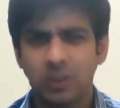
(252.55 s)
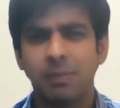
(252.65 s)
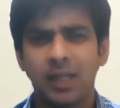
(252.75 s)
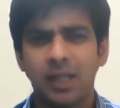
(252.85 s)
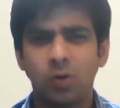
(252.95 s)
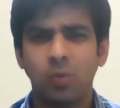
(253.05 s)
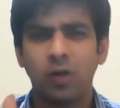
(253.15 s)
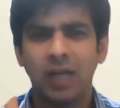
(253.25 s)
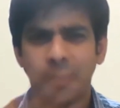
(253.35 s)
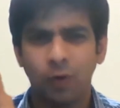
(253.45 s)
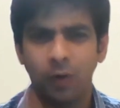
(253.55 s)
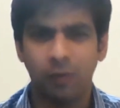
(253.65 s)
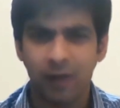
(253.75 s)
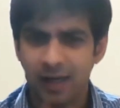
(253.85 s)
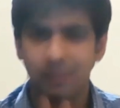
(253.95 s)
उसे पता है जो बोलना है बोल
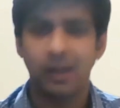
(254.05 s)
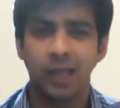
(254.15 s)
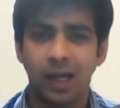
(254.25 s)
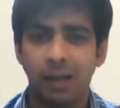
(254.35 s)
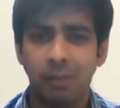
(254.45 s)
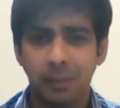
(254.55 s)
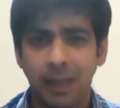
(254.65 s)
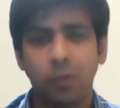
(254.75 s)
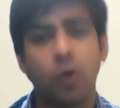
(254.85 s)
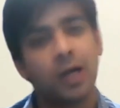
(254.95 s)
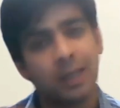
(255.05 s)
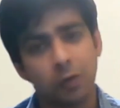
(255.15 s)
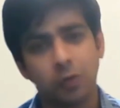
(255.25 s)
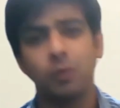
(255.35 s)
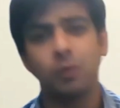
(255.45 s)
लो फर्क नहीं पड़ता मैं अपने आप को ऑलरेडी
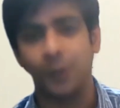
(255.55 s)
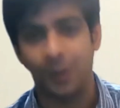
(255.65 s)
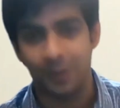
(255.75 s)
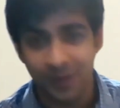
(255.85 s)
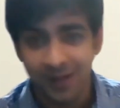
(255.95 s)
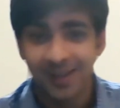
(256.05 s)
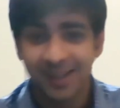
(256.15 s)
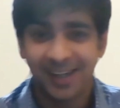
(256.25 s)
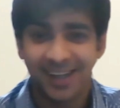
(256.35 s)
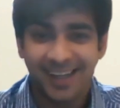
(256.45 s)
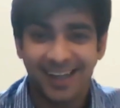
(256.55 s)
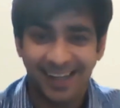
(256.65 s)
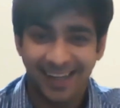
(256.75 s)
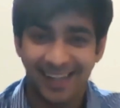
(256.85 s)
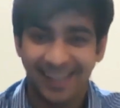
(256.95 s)
बहुत कुछ बोल चुका
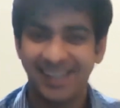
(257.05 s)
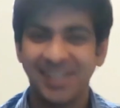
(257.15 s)
हूँ